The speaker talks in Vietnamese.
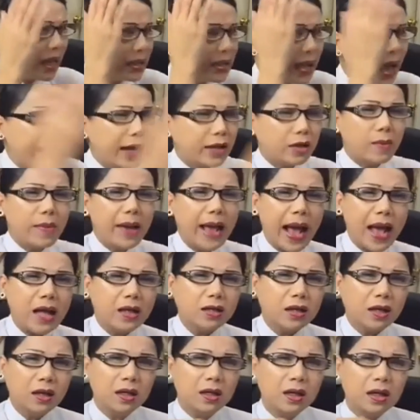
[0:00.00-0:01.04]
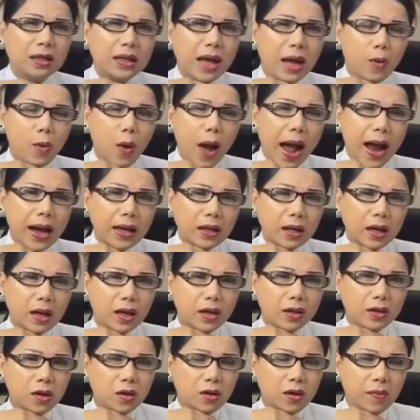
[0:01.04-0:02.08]
xè tay tụi bay ăn tiền người ta quá
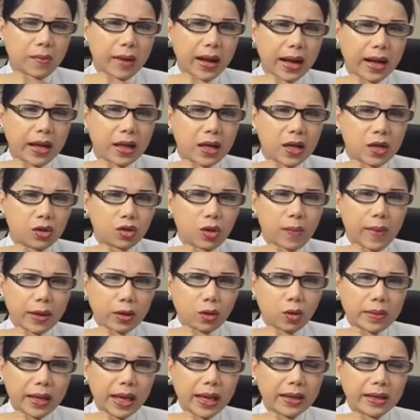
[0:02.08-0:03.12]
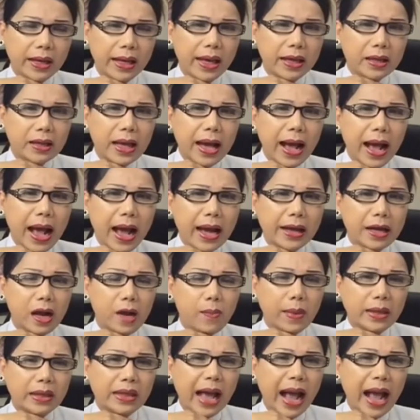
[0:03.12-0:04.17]
trời rồi mà tụi bay cũng nhẹ nhẹ chứ ai
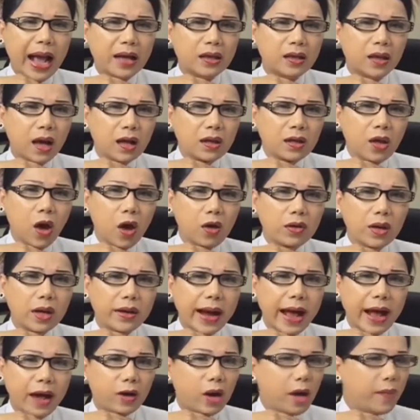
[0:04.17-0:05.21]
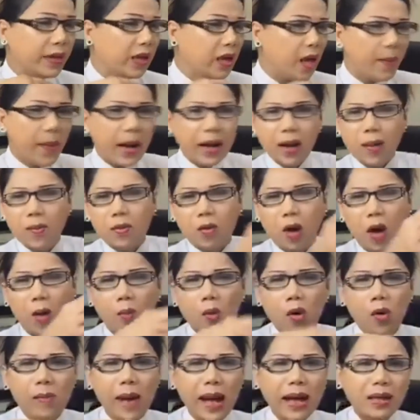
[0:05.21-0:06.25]
đâu mà tàn nhẫn vô nhân đạo đó bây giờ bắt không
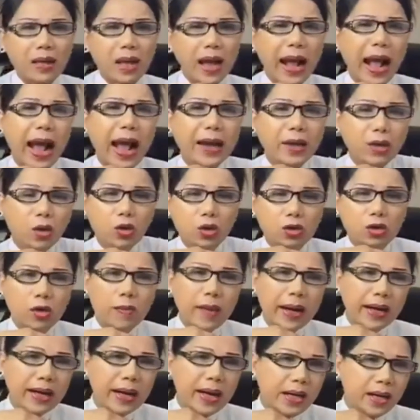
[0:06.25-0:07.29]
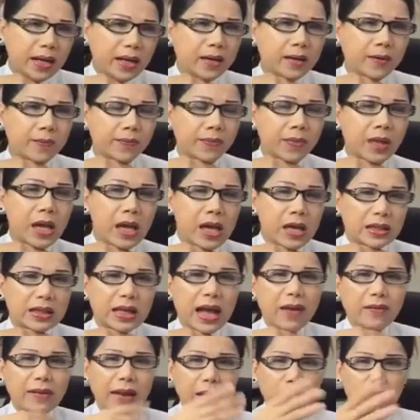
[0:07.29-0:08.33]
còn buôn bán cho ai nuôi tụi bay đây
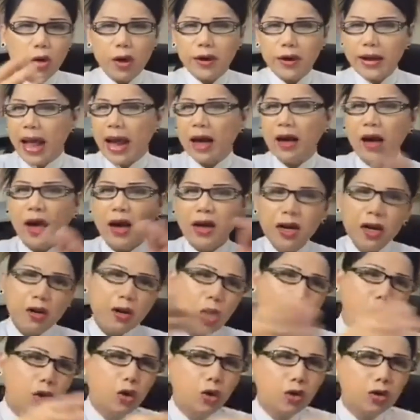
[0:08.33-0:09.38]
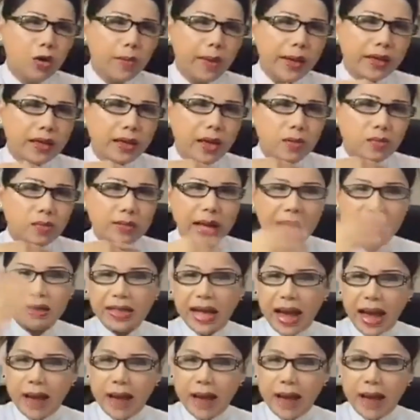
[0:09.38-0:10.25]
sau này coi đảng đỉ nó có nuôi tụi bay không thằng